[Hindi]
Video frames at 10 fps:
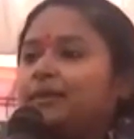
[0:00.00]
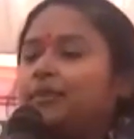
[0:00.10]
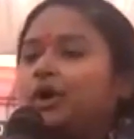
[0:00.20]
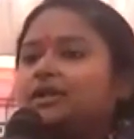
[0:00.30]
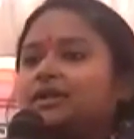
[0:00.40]

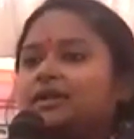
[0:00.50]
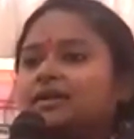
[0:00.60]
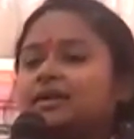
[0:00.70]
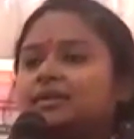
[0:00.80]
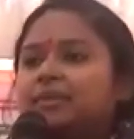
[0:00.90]

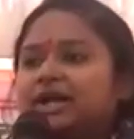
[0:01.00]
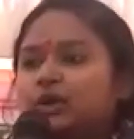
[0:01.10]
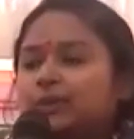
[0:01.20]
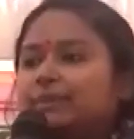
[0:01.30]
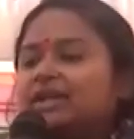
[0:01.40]
बहुत बड़ी
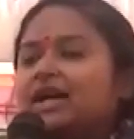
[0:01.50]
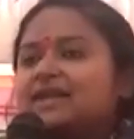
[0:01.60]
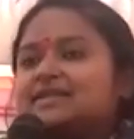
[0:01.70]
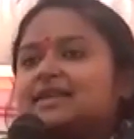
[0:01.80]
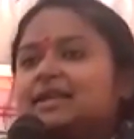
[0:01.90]
उपलब्धि
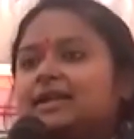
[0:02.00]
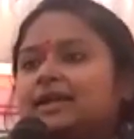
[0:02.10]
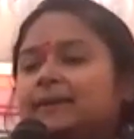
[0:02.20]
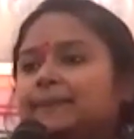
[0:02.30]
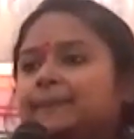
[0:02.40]
हासिल की है